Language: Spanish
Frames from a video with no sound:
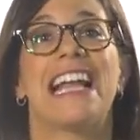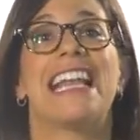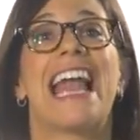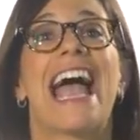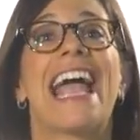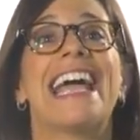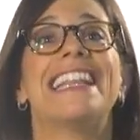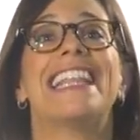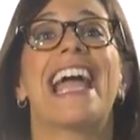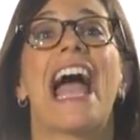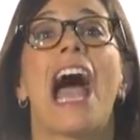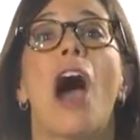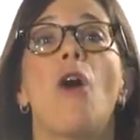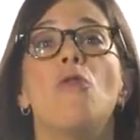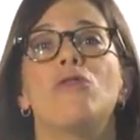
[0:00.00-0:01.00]
la gente
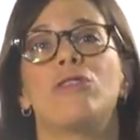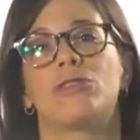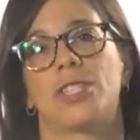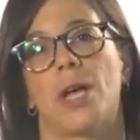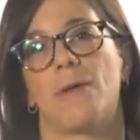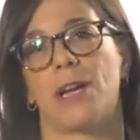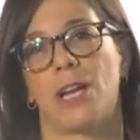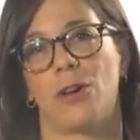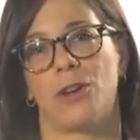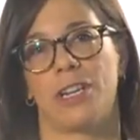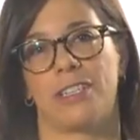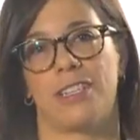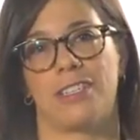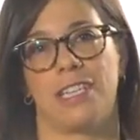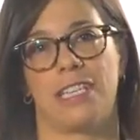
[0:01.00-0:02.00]
aún no sabe que los
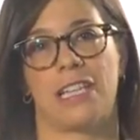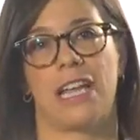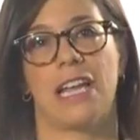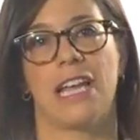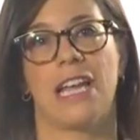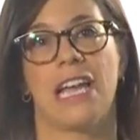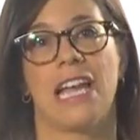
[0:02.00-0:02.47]
necesita.